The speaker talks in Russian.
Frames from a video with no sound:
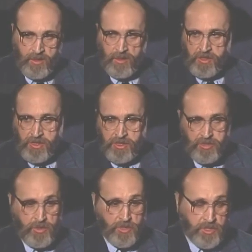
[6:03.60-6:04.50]
не
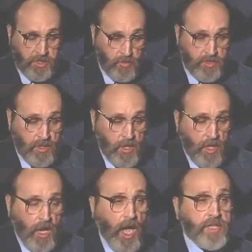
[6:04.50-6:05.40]
традиционный. Тради... Вот
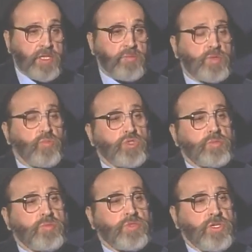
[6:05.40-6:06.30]
одним
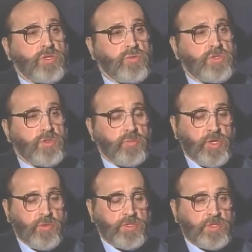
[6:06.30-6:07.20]
способом тренируйся, он
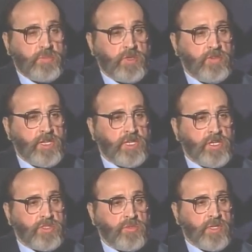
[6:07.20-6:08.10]
приносит тебе
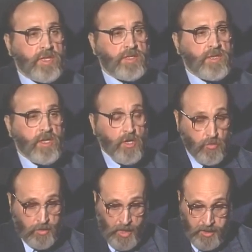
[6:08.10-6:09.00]
великий результат.
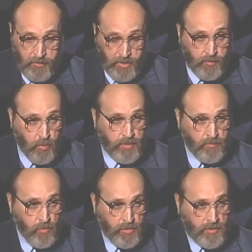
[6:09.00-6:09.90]
Но вот этим же
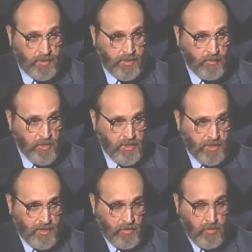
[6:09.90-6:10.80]
способом пользуются
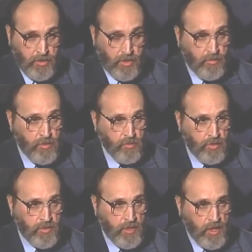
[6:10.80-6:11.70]
соперники и выходят на твои
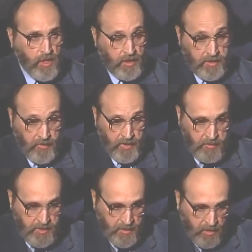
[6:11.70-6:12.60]
уровни. Надо все
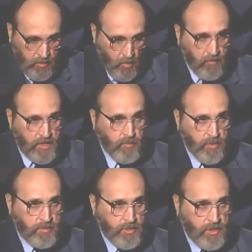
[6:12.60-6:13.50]
время искать новые
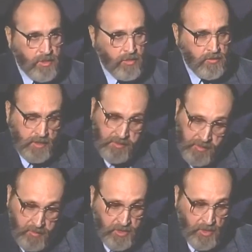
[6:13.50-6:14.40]
способы тренировки. Здесь
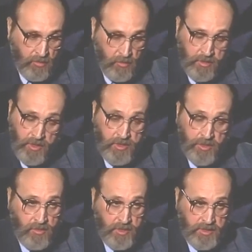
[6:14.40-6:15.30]
все время шла гонка не
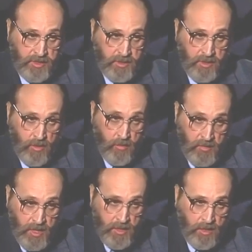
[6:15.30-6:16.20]
только силы, а
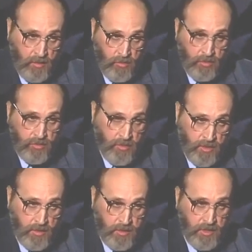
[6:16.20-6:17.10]
умения,
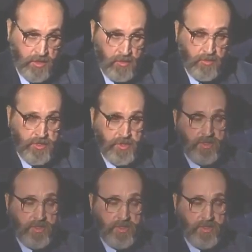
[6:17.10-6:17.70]
культуры тренировки.